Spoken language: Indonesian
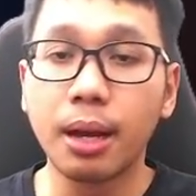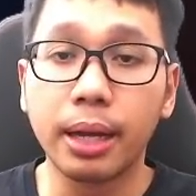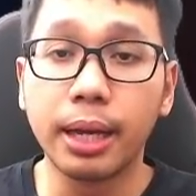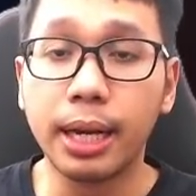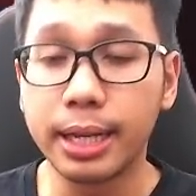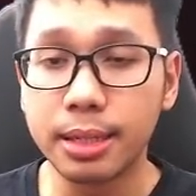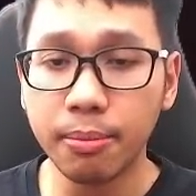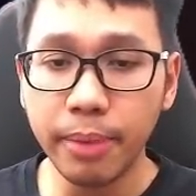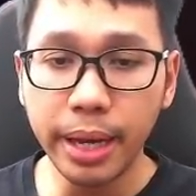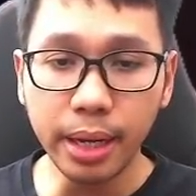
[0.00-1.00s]
Gila guys,
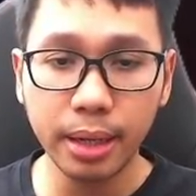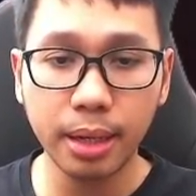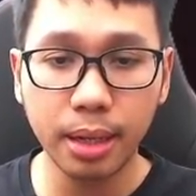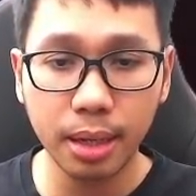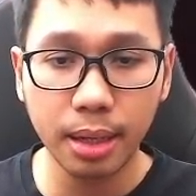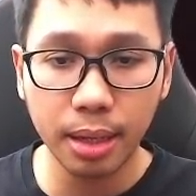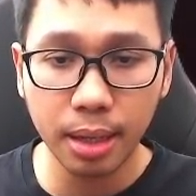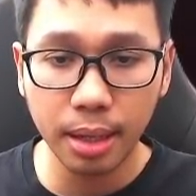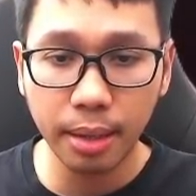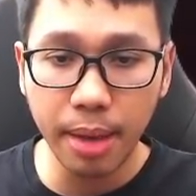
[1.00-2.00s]
demi
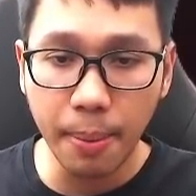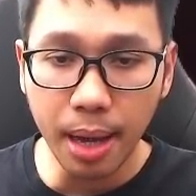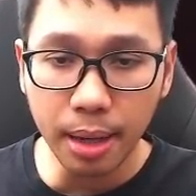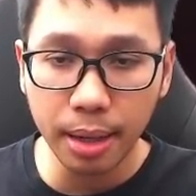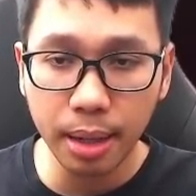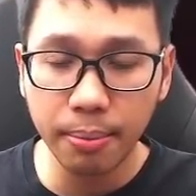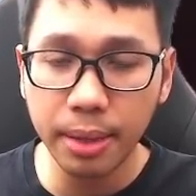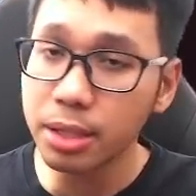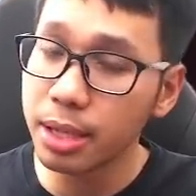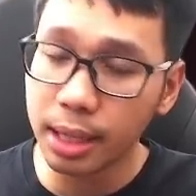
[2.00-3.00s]
Demi apa? Demi
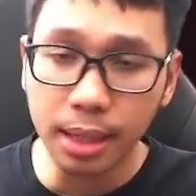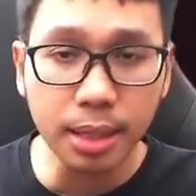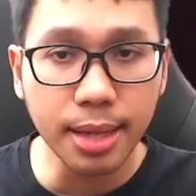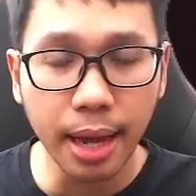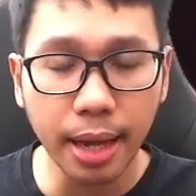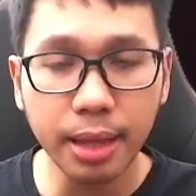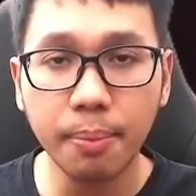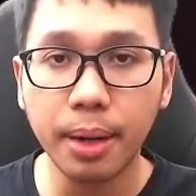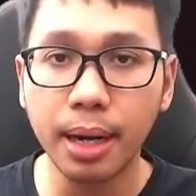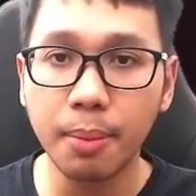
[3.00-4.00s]
senjata tersakit yang
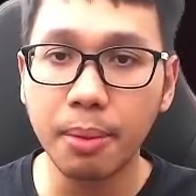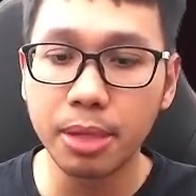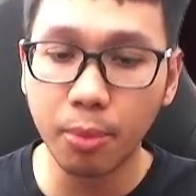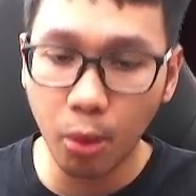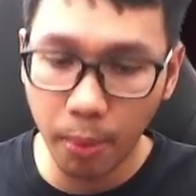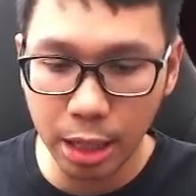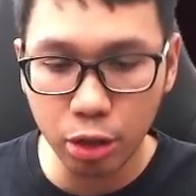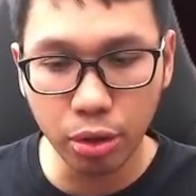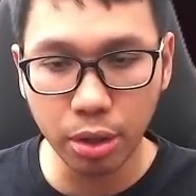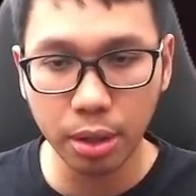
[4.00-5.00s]
pernah ada di PUBG Mobile
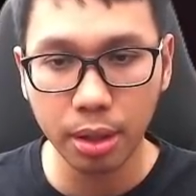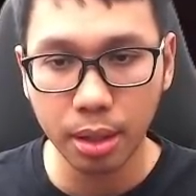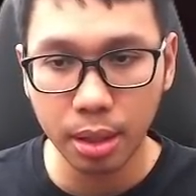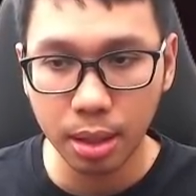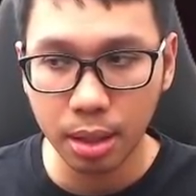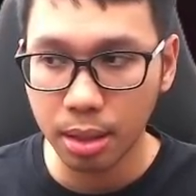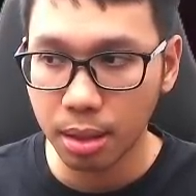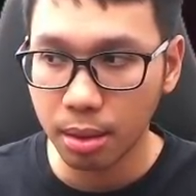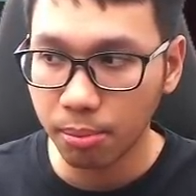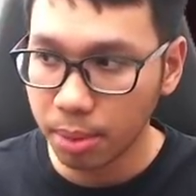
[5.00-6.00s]
cuy.
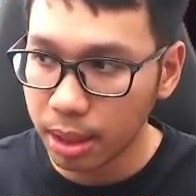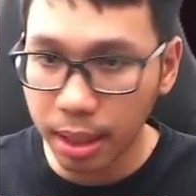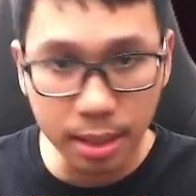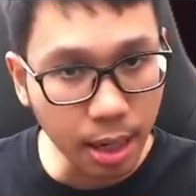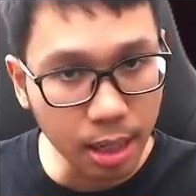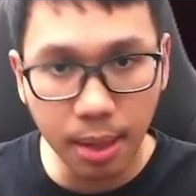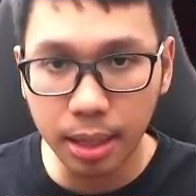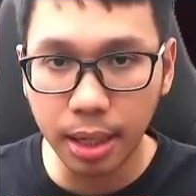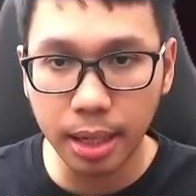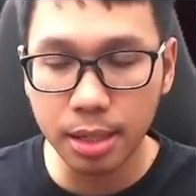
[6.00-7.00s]
Bener guys, sakit
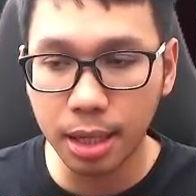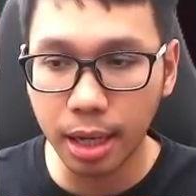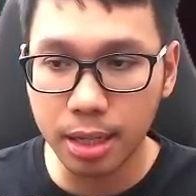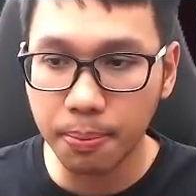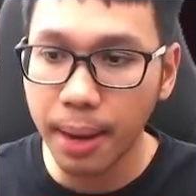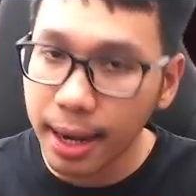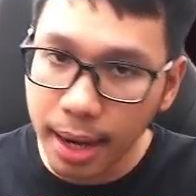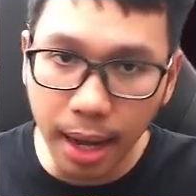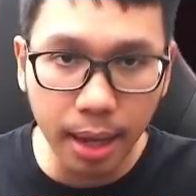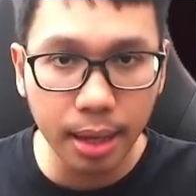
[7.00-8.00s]
banget ini guys, kita guys.
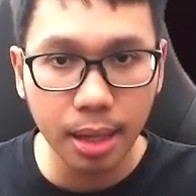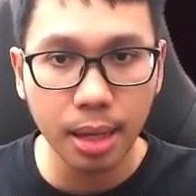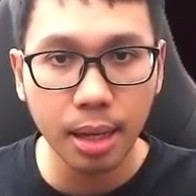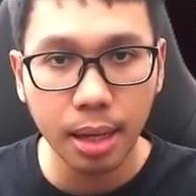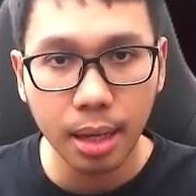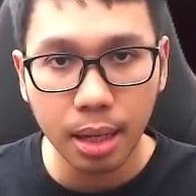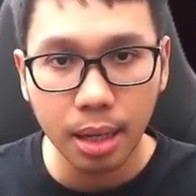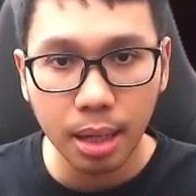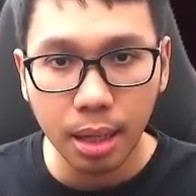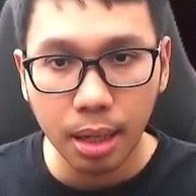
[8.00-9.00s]
Parah.
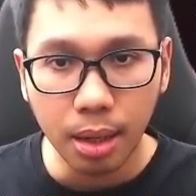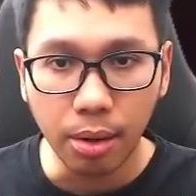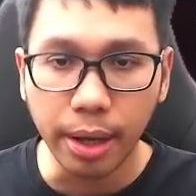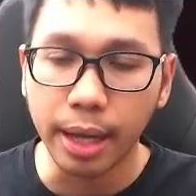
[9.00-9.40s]
Oke,